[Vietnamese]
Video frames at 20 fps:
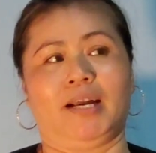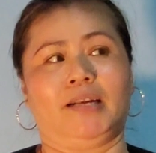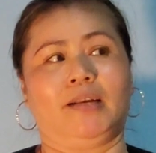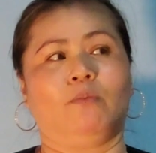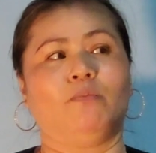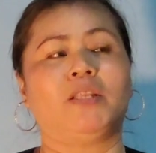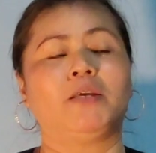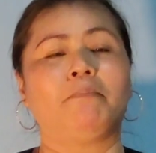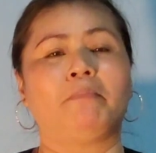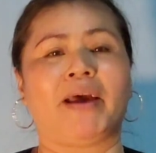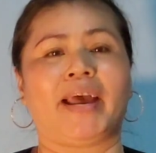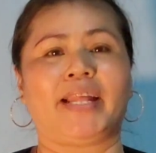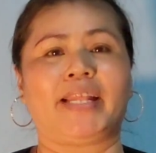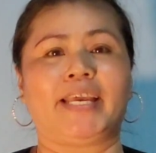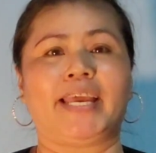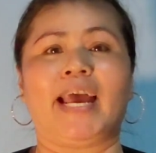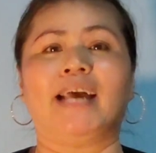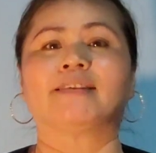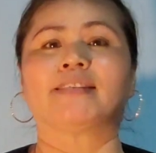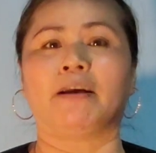Công ty may
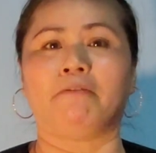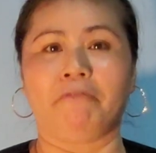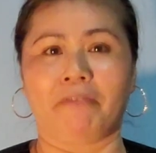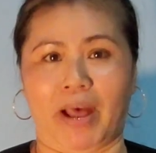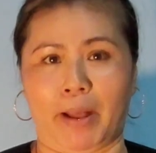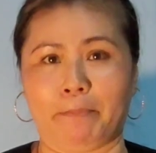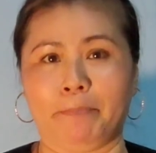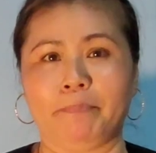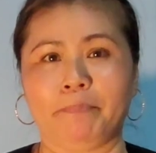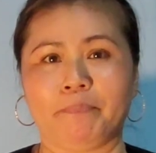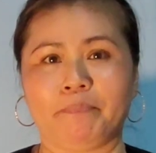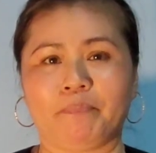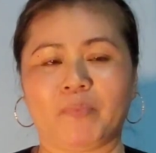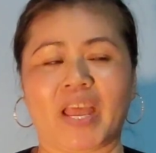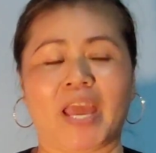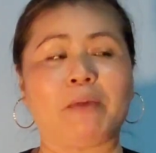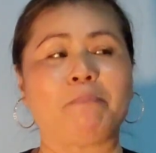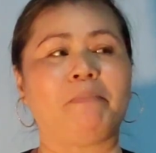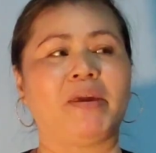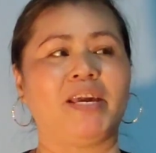thì ăn sản phẩm.
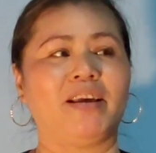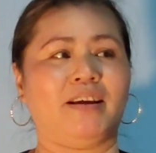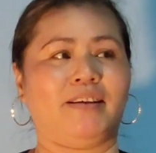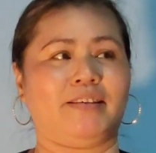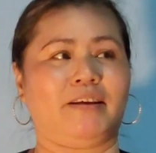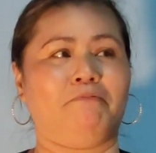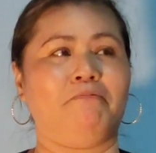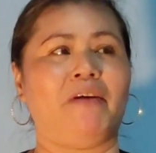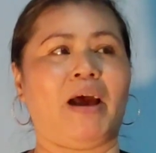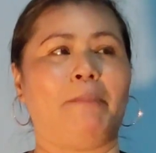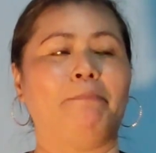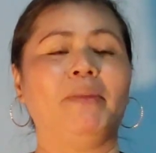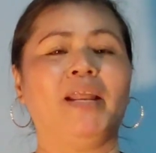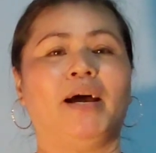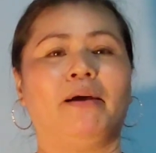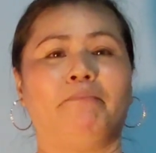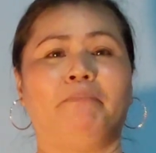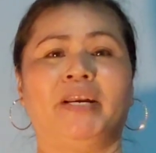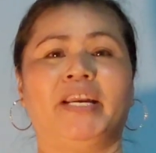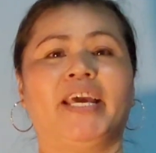Em biết là sản phẩm
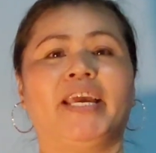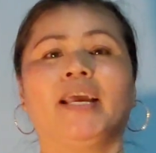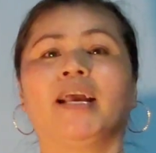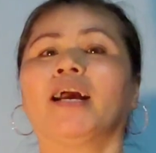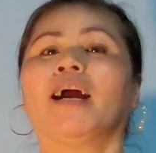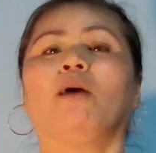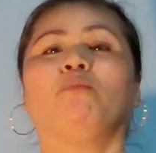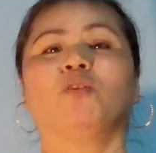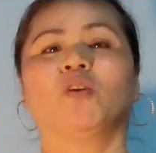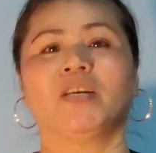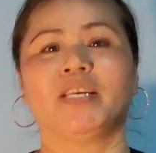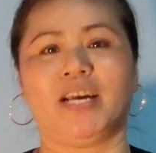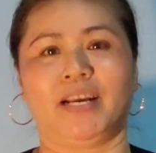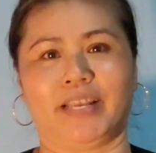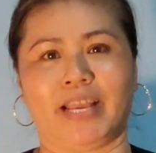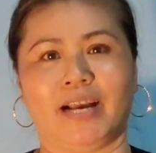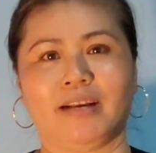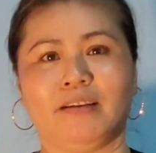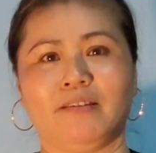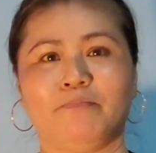là mình đi không có giờ
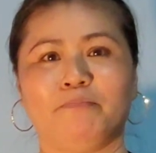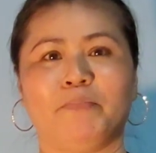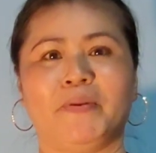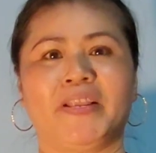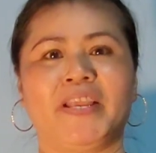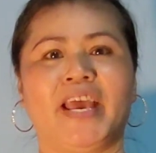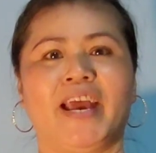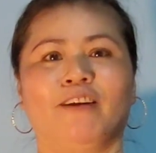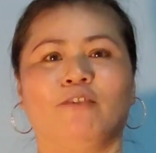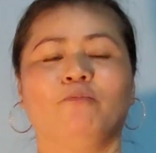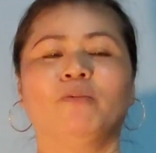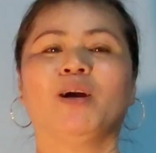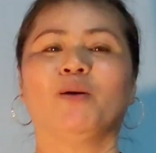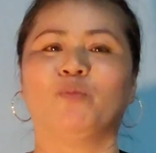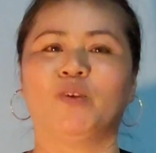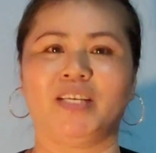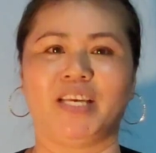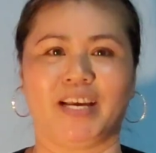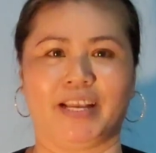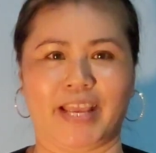giấc, mình về cũng
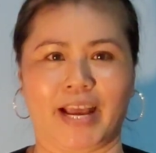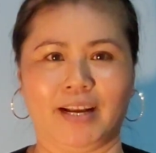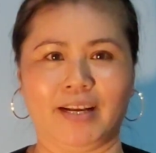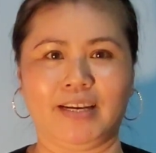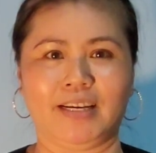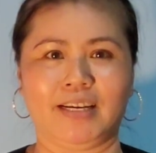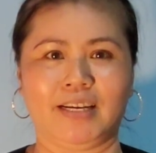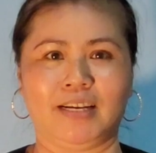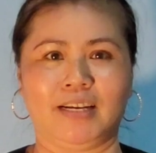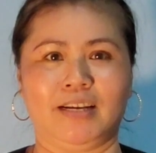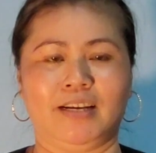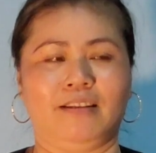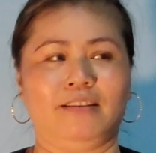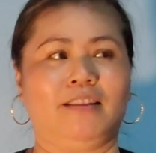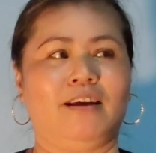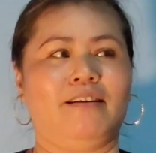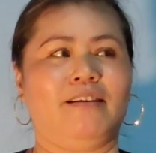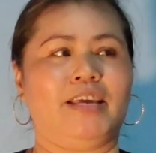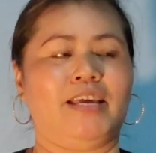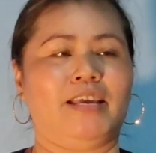không có giờ giấc.
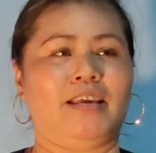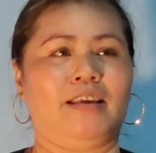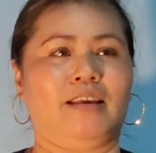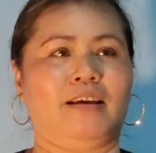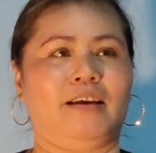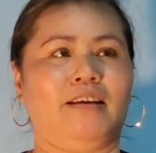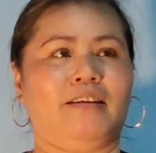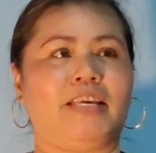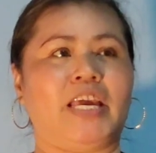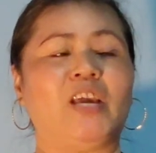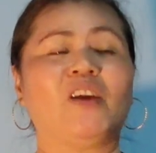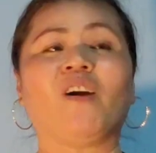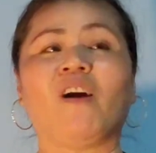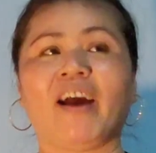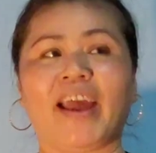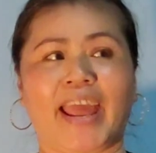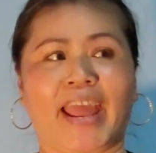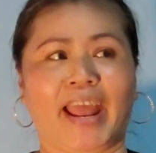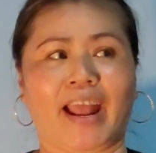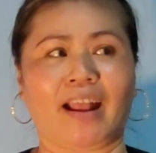Tại vì chị có
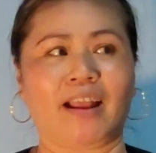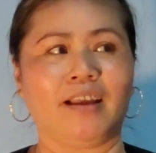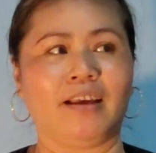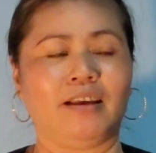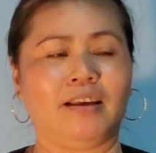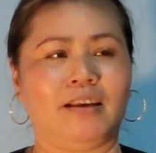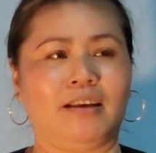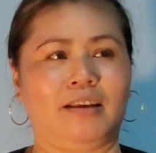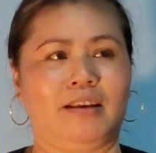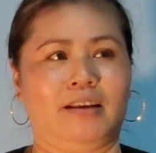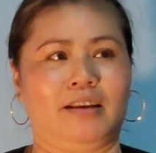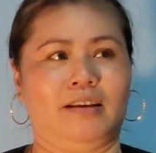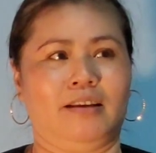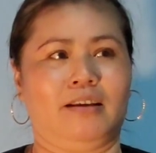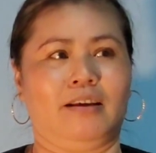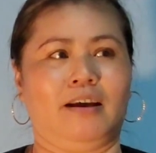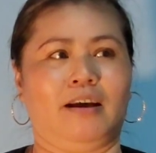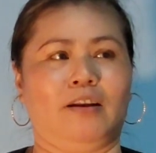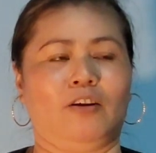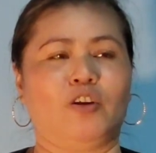hàng.
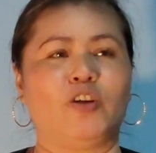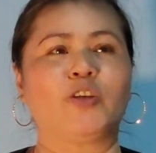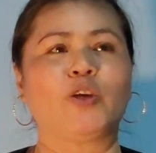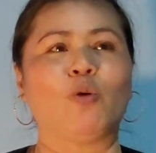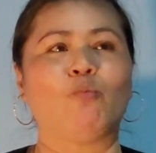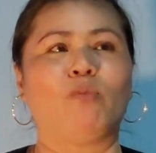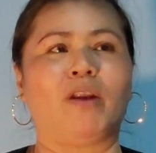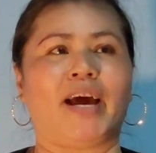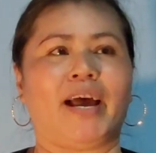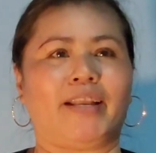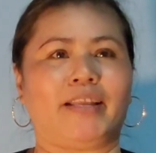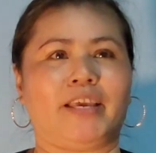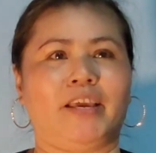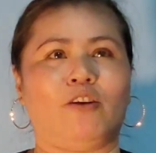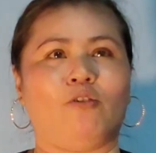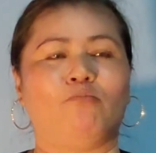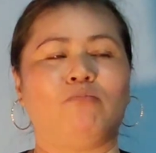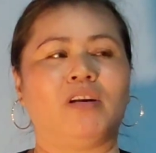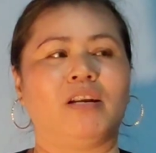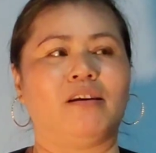Nói chung là
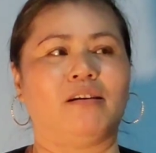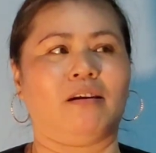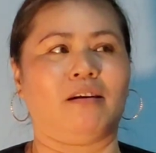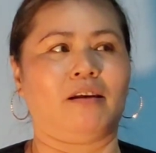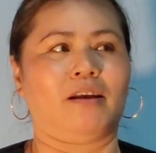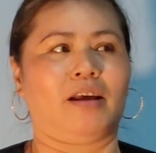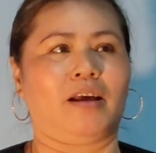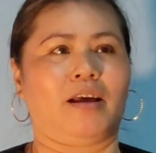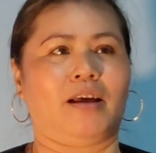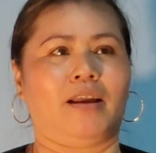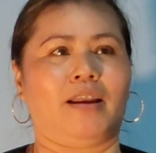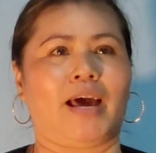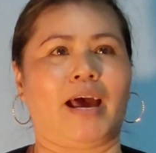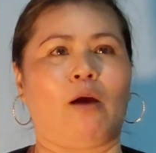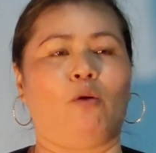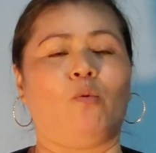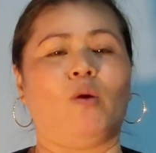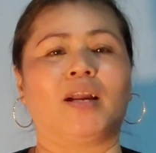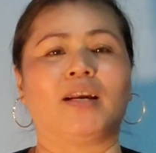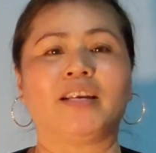chị cũng được
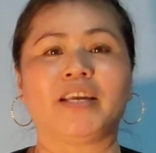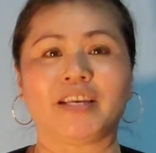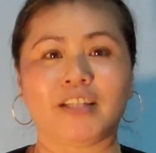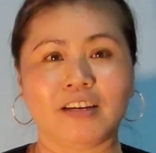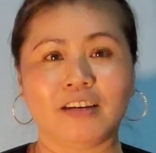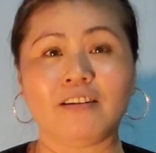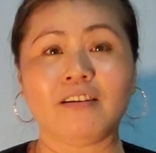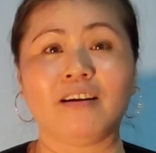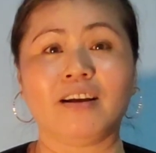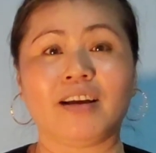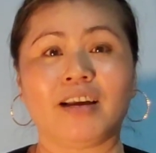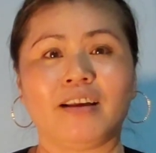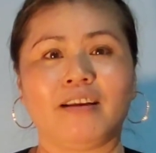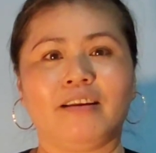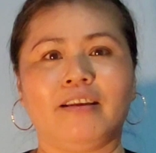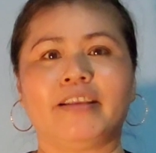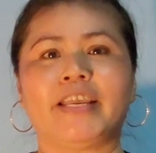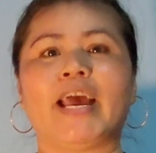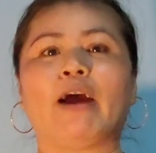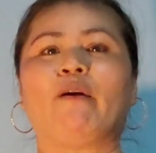là quản lý thương á,
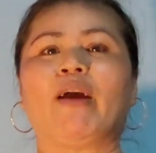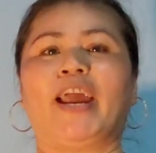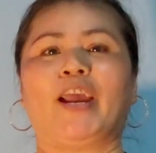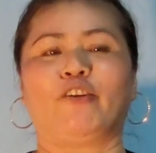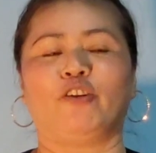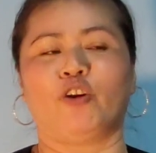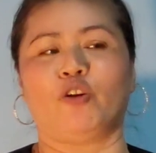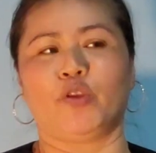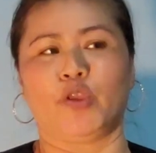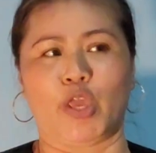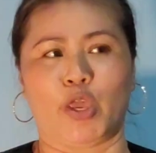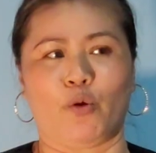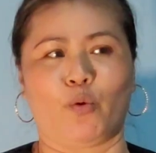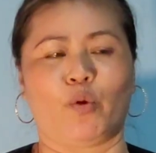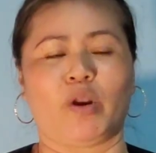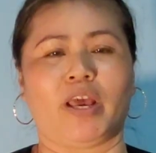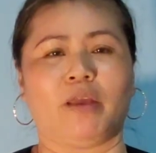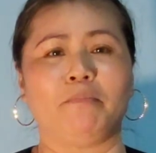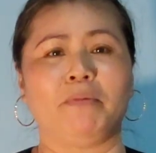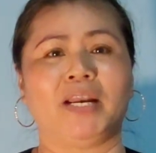giao hàng cho
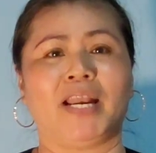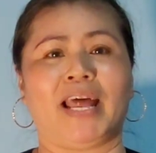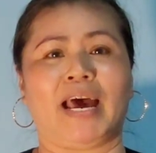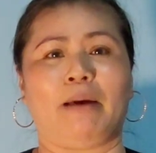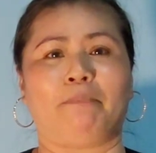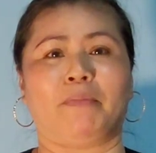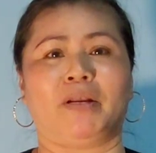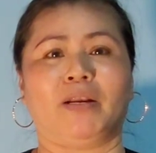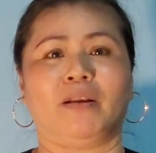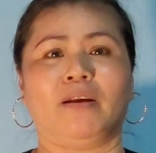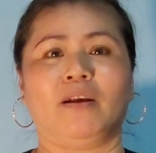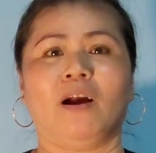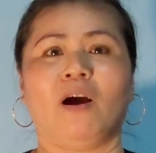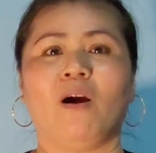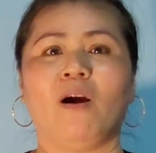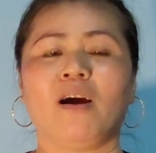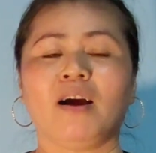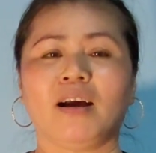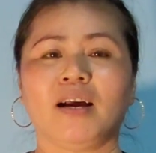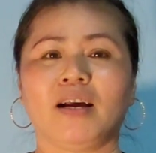nhiều để mình làm mình
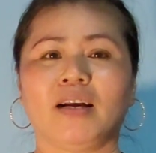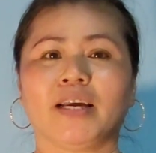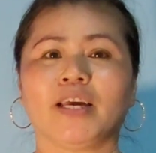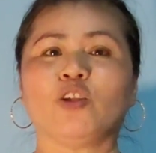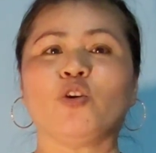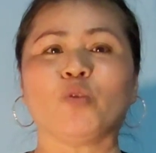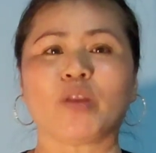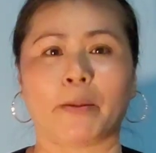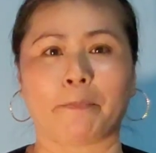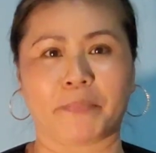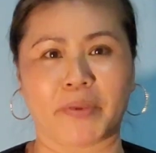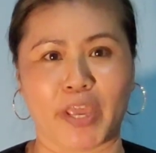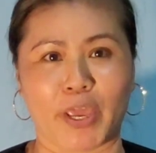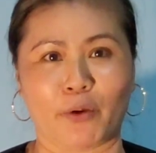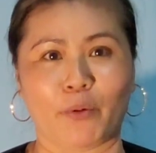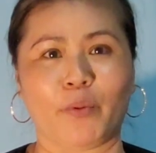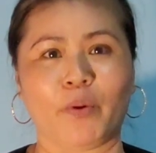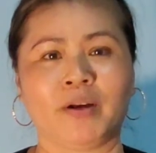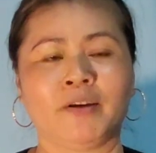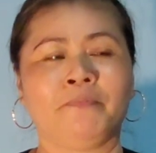có cái thu nhập
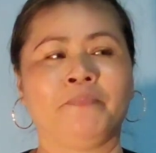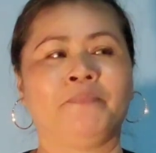nhiều.